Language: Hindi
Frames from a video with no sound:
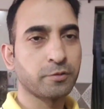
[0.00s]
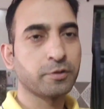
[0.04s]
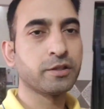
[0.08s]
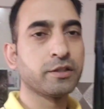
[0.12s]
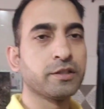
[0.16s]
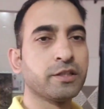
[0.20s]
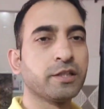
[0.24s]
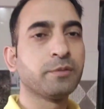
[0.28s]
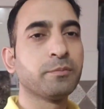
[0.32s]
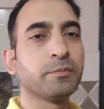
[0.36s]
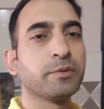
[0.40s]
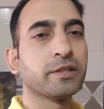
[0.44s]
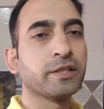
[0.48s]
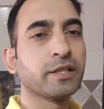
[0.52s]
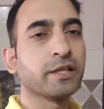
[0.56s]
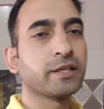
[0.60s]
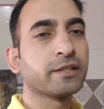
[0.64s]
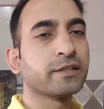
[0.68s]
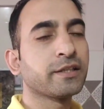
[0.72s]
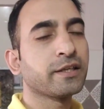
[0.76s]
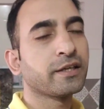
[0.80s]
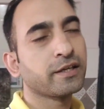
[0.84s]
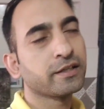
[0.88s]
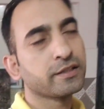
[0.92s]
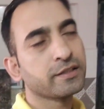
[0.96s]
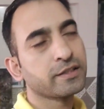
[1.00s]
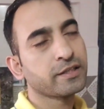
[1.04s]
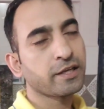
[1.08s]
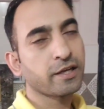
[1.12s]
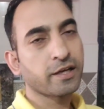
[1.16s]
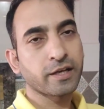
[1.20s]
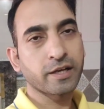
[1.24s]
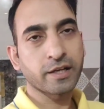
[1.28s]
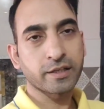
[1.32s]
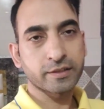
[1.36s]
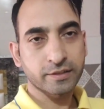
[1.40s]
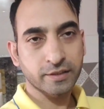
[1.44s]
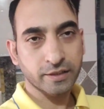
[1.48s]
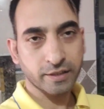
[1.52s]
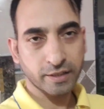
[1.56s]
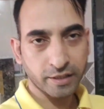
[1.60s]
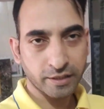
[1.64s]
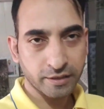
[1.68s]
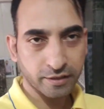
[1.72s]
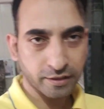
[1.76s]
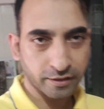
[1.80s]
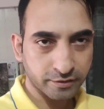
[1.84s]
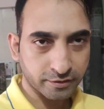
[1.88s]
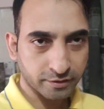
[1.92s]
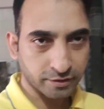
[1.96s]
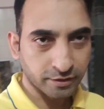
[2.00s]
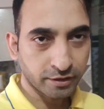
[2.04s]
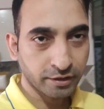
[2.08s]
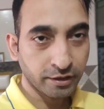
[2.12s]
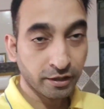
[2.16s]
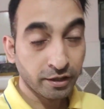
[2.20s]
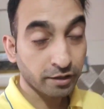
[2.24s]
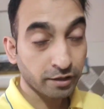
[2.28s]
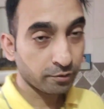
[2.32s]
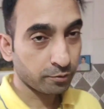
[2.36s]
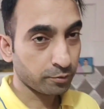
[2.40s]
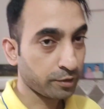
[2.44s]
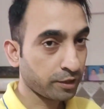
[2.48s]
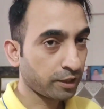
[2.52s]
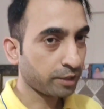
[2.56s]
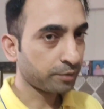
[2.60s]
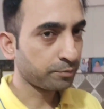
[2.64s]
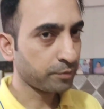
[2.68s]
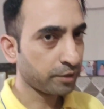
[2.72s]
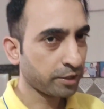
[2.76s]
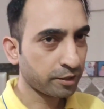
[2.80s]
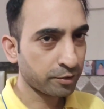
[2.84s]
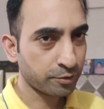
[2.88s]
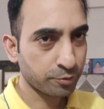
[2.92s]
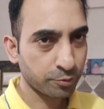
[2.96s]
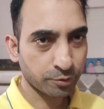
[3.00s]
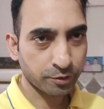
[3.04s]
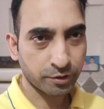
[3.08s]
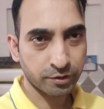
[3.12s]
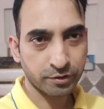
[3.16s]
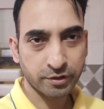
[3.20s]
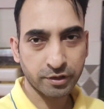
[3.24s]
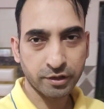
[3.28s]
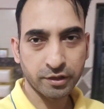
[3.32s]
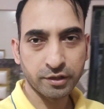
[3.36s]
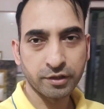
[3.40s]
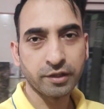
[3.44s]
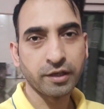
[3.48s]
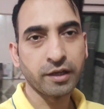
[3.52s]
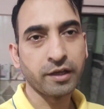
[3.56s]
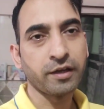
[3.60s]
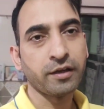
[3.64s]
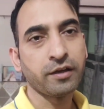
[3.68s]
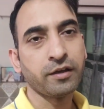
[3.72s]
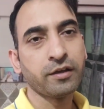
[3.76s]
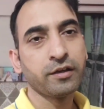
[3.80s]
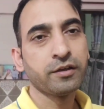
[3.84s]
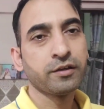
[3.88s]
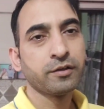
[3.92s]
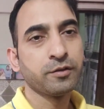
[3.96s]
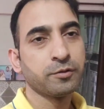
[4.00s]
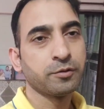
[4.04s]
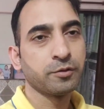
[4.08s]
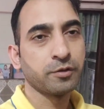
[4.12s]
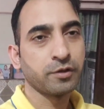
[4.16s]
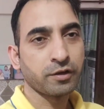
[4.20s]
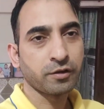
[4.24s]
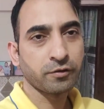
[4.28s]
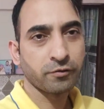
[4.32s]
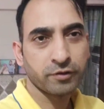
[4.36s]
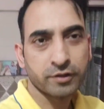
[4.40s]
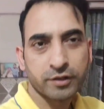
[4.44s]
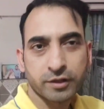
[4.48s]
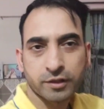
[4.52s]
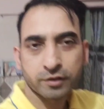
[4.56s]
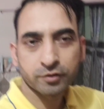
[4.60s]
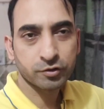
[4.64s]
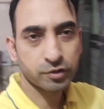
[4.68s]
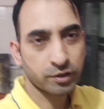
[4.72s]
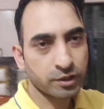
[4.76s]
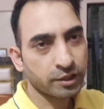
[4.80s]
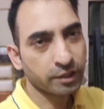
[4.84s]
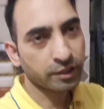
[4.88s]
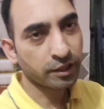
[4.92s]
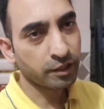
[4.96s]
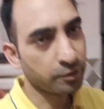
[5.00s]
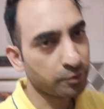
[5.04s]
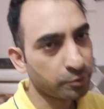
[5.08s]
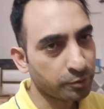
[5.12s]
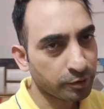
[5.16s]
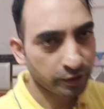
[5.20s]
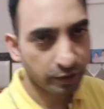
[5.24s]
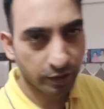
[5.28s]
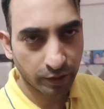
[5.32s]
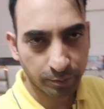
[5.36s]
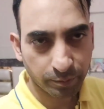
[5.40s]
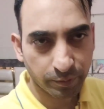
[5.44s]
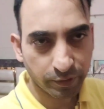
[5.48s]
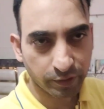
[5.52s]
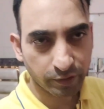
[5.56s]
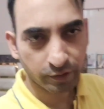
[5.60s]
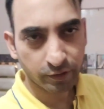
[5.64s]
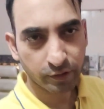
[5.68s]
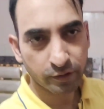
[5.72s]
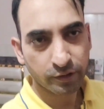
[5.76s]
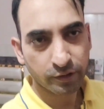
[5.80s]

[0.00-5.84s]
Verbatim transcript: कि दिन में देखते हैं क्या रहता है क्या नहीं रहता क्योंकि आज मेरी छुट्टी है और कविता तो चली गई हुई है अभी